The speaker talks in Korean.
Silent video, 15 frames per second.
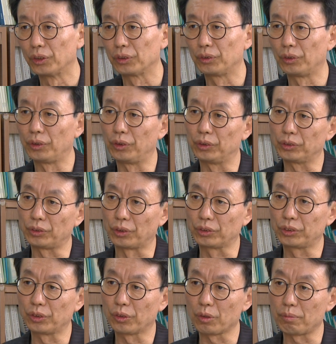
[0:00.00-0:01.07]
또
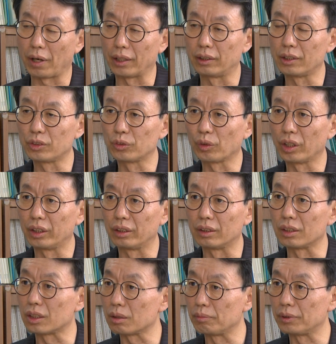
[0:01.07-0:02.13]
정치적으로 반대쪽에
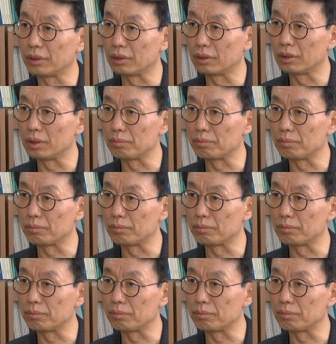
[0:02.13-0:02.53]
있는 시민들